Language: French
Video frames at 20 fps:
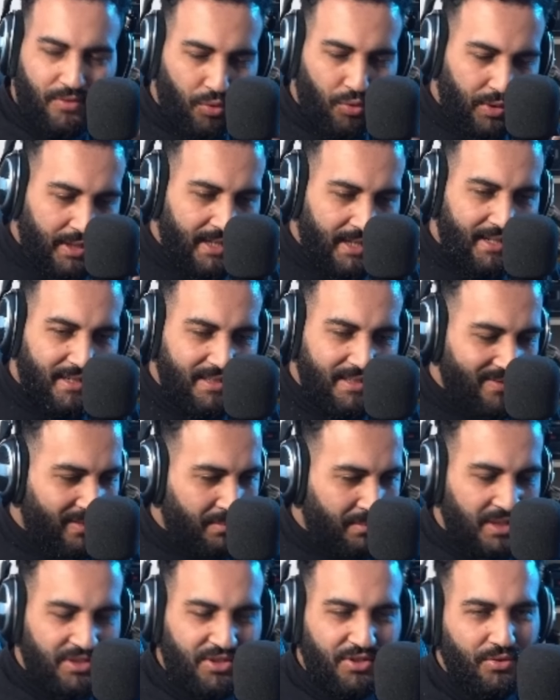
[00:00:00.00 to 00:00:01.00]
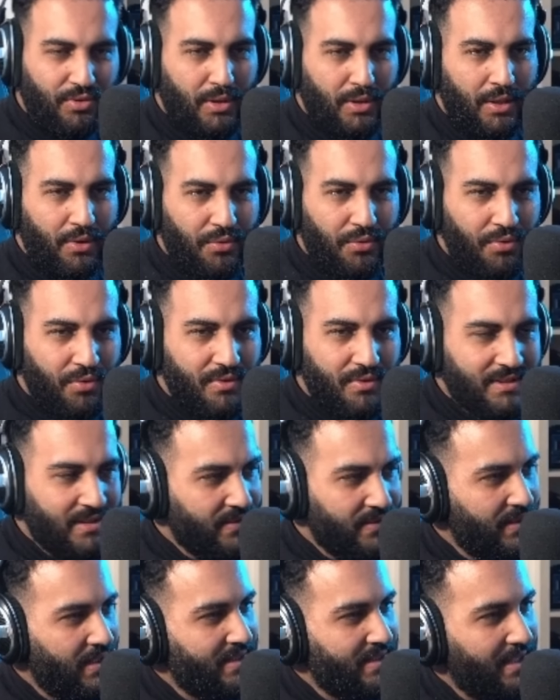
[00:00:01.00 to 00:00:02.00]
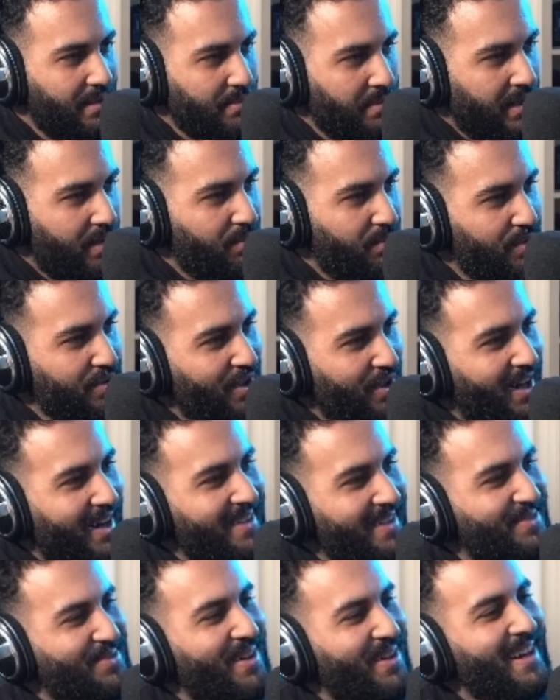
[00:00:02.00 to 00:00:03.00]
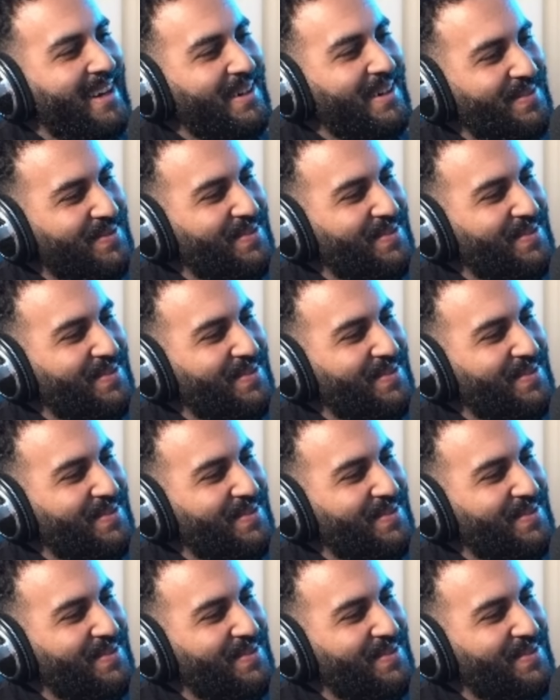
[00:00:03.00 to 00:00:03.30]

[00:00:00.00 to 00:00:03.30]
Le gars, il va marcher dans la rue, ça va le théma en mode ah oh, sur un